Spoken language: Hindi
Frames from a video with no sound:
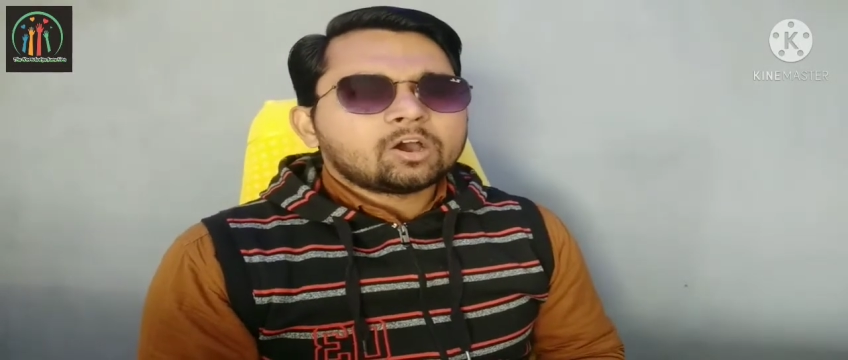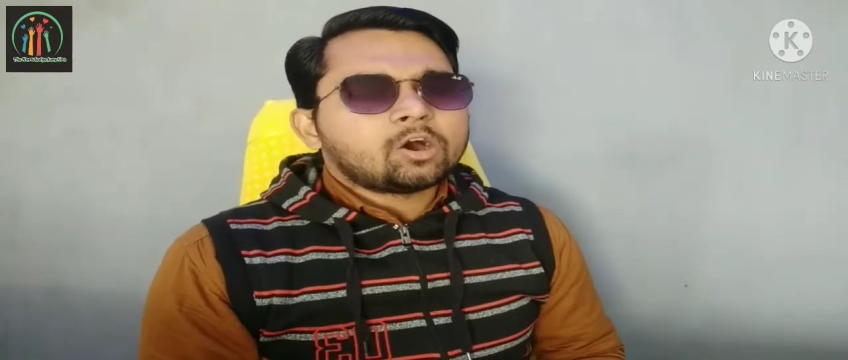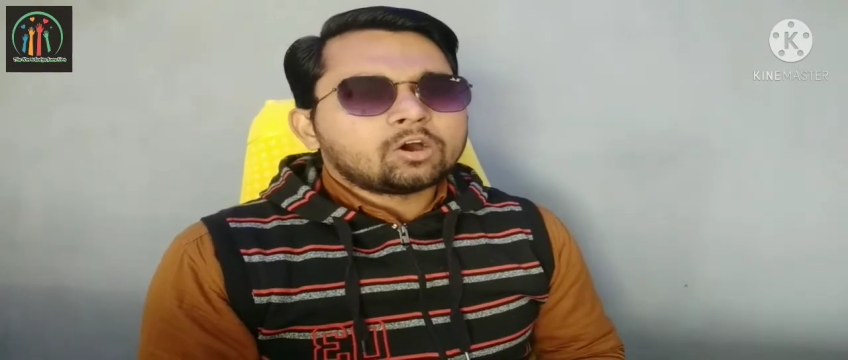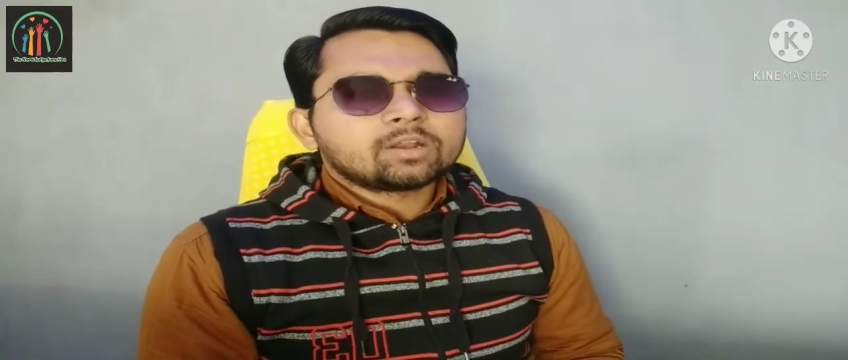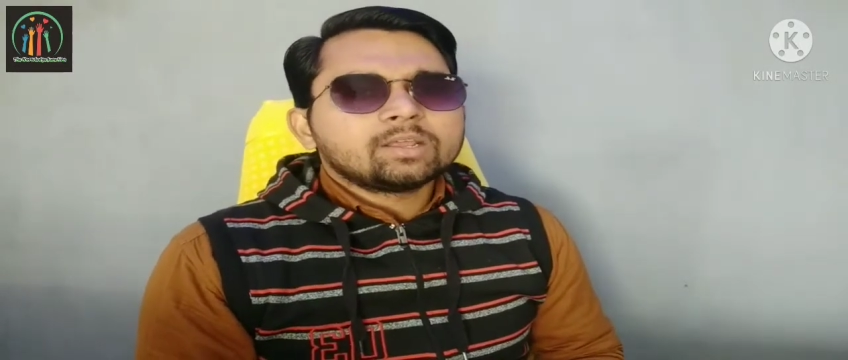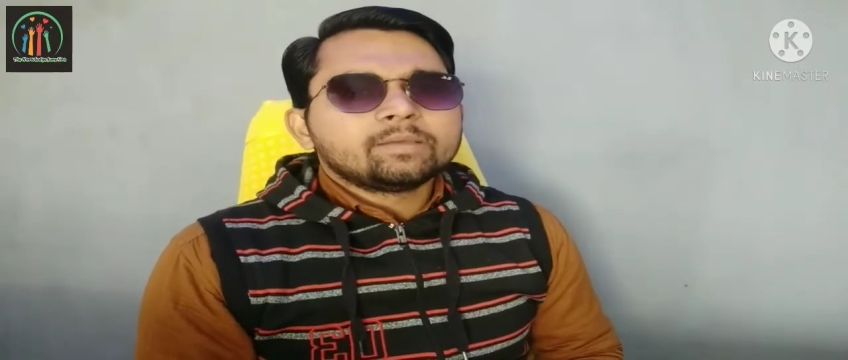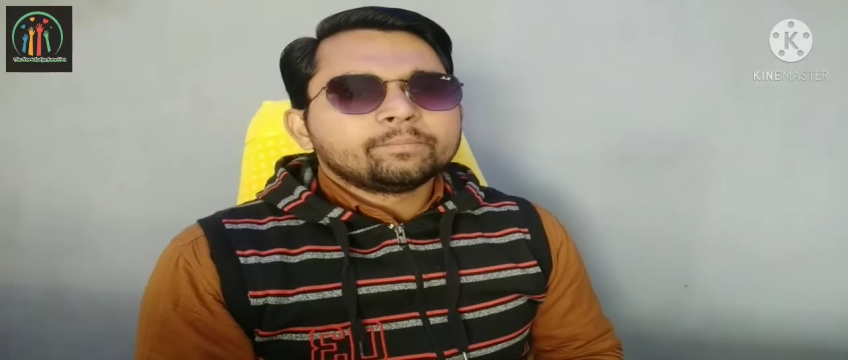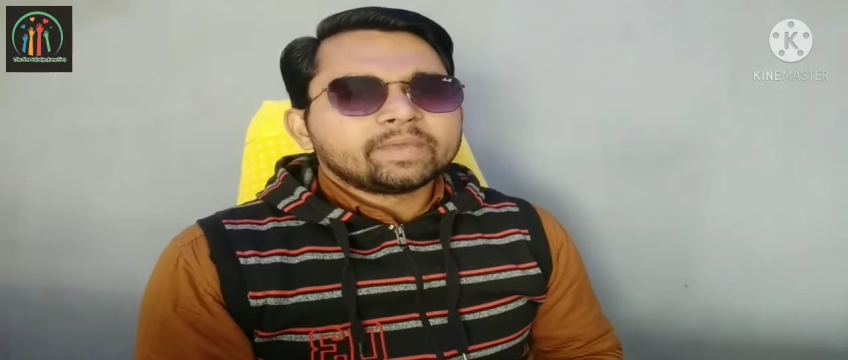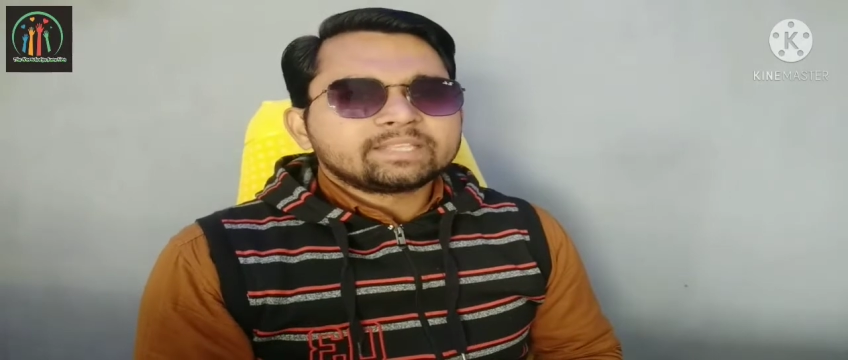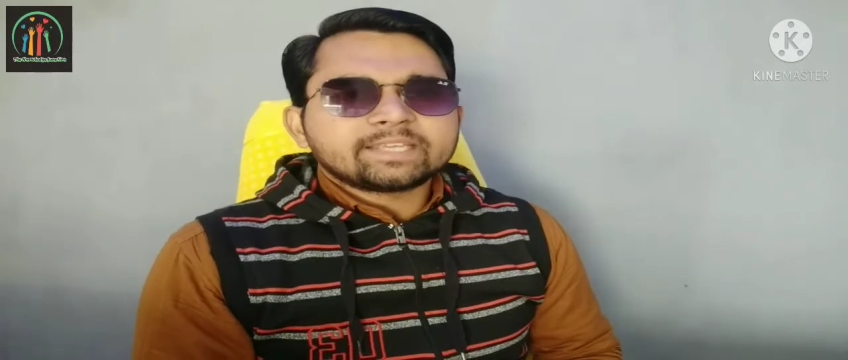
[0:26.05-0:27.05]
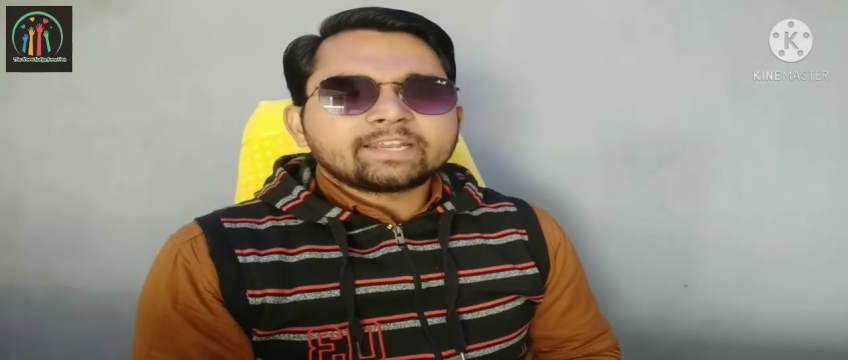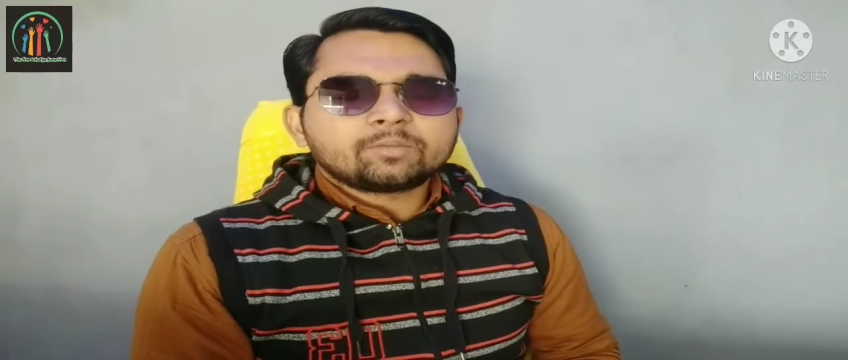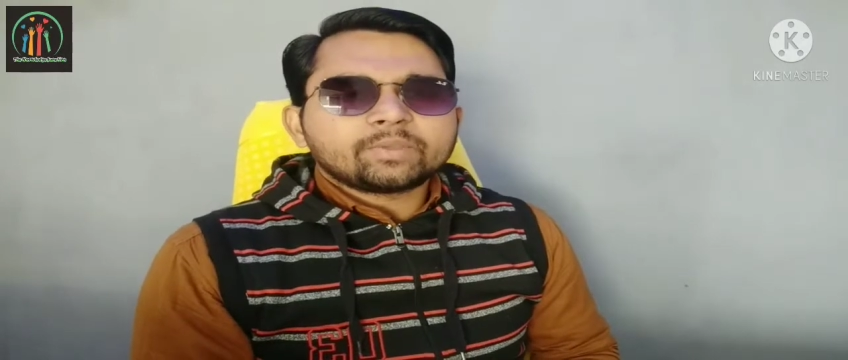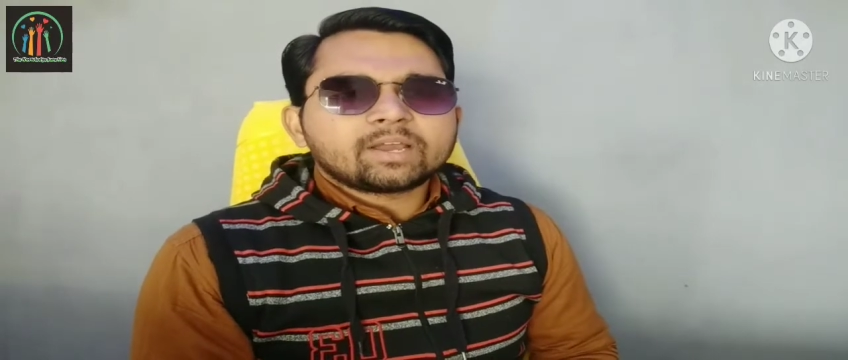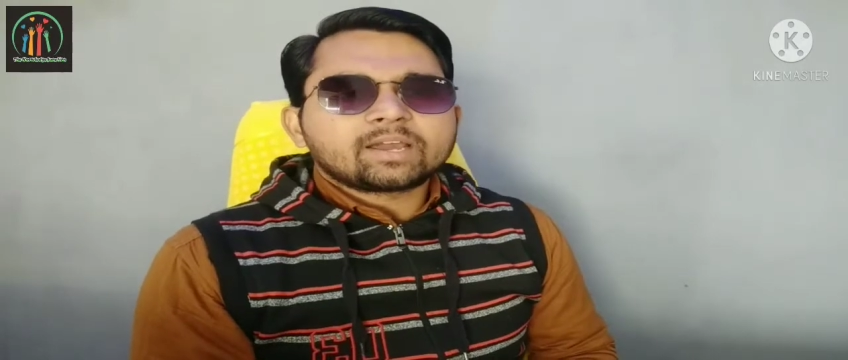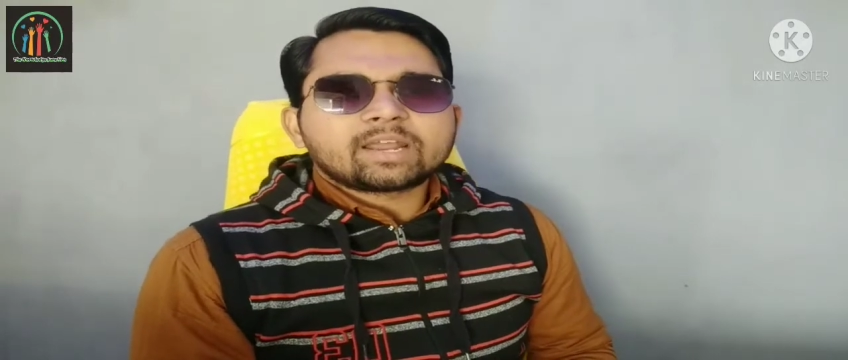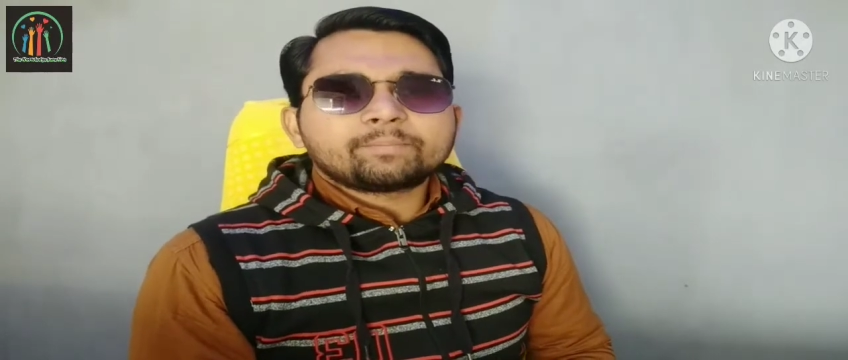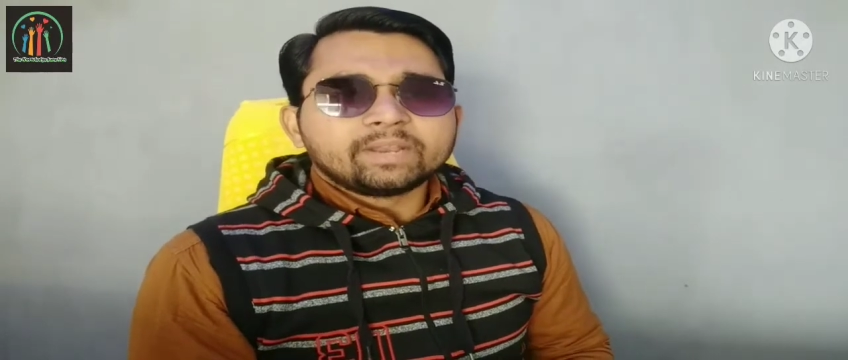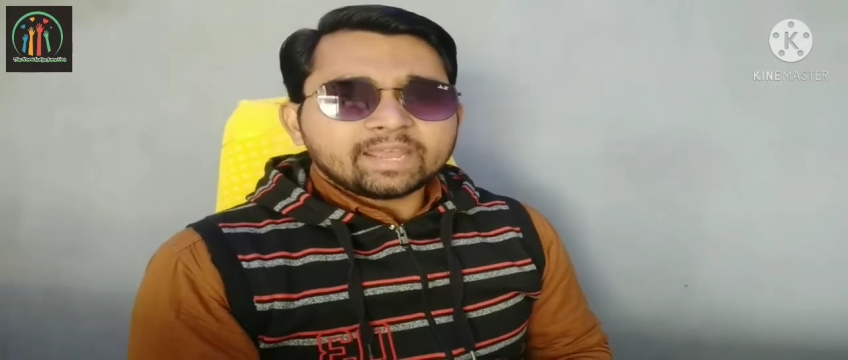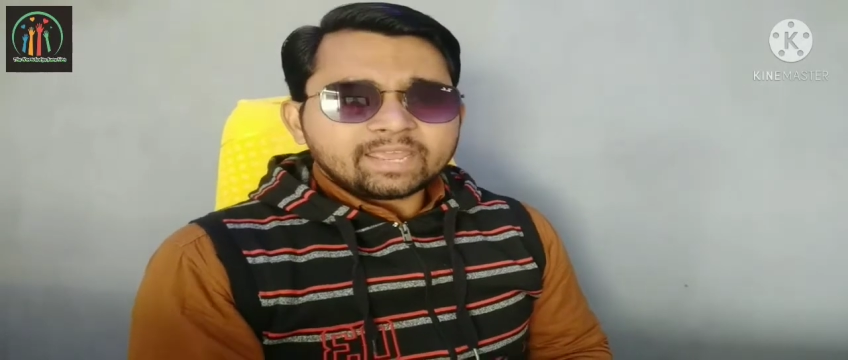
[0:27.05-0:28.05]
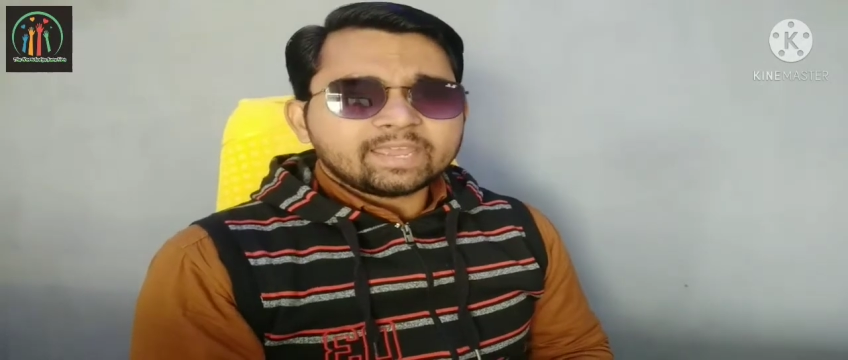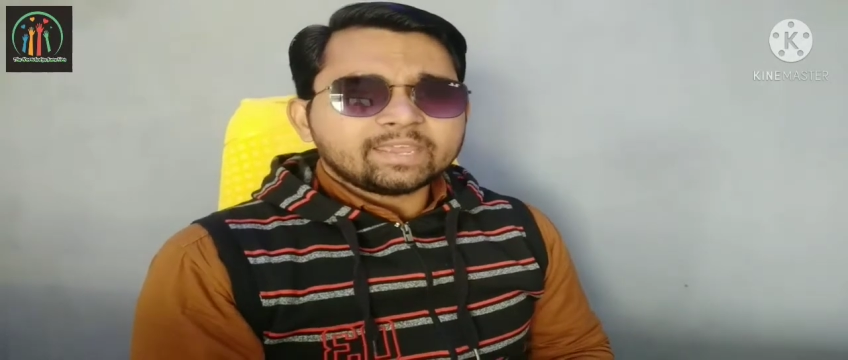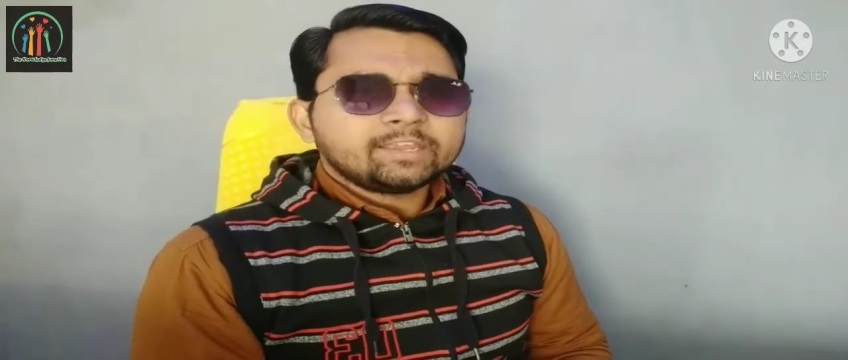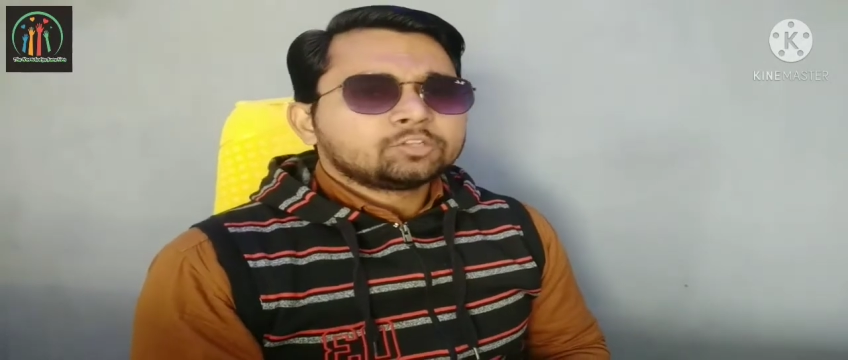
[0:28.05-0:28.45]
और मेरे चैनल पे अगर आप नए हैं